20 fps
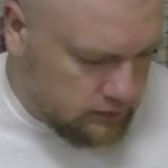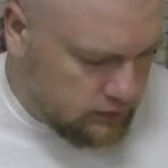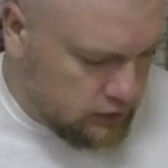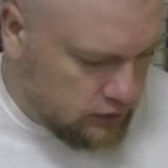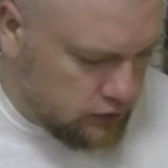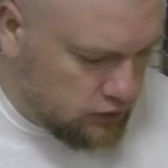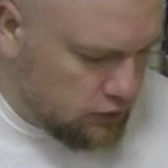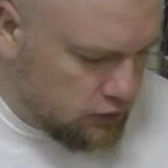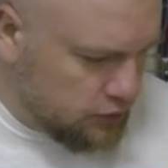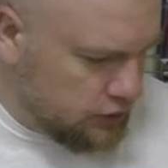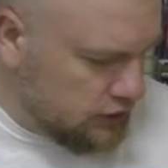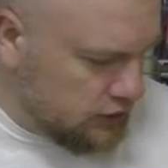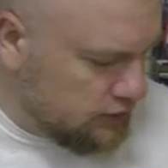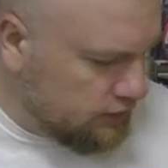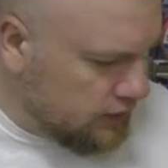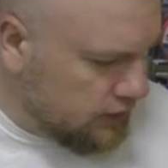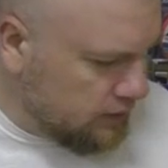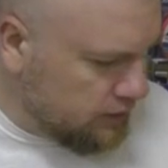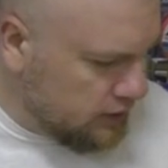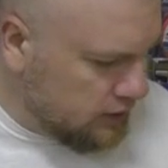чтобы сейчас
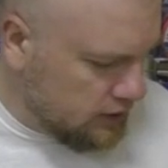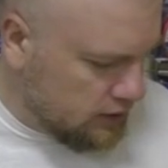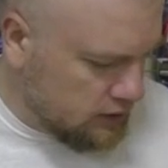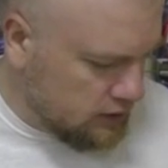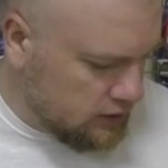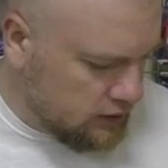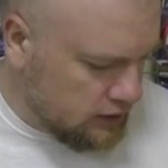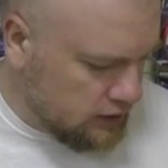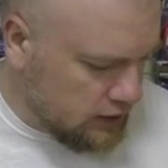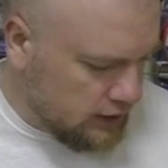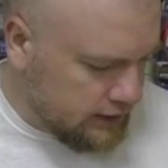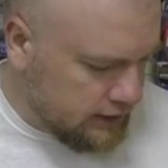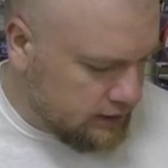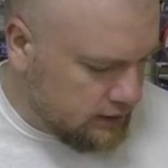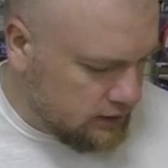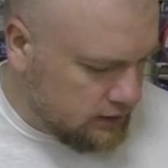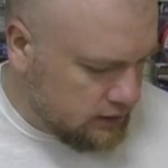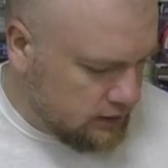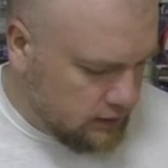время, наверное, не тратить.